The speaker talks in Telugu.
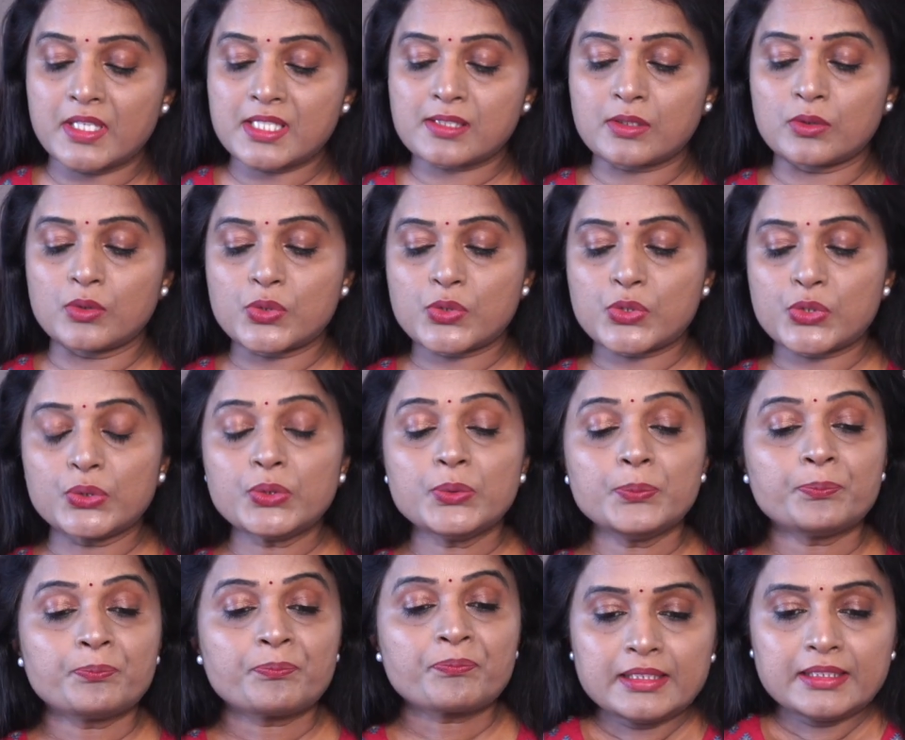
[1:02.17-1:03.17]
వేసుకోవచ్చు
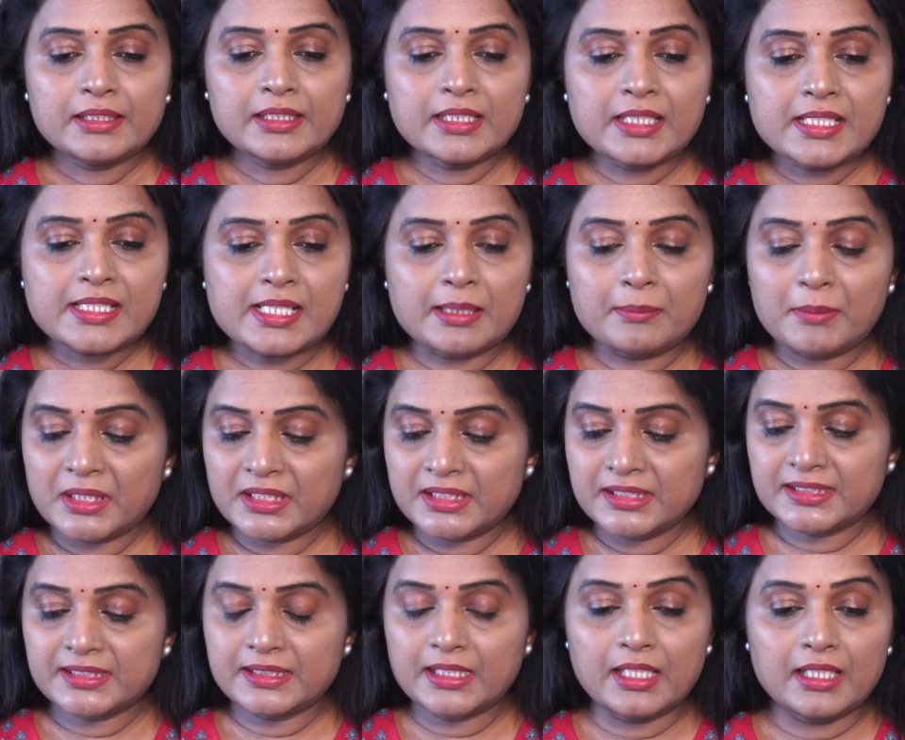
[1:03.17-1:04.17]
దీనికి
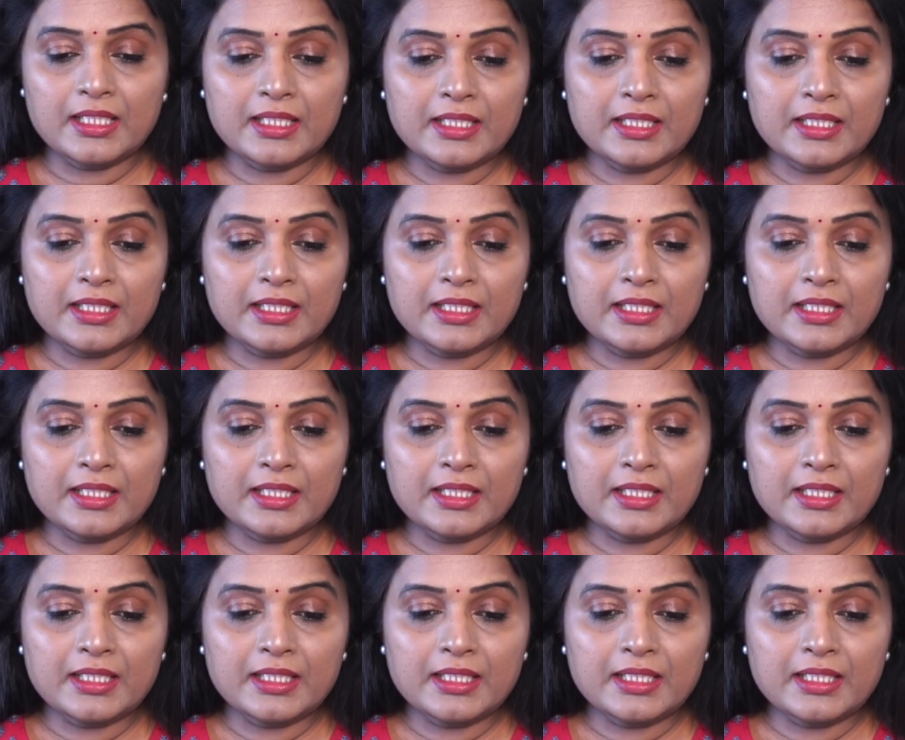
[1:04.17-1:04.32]
సంబంధించిన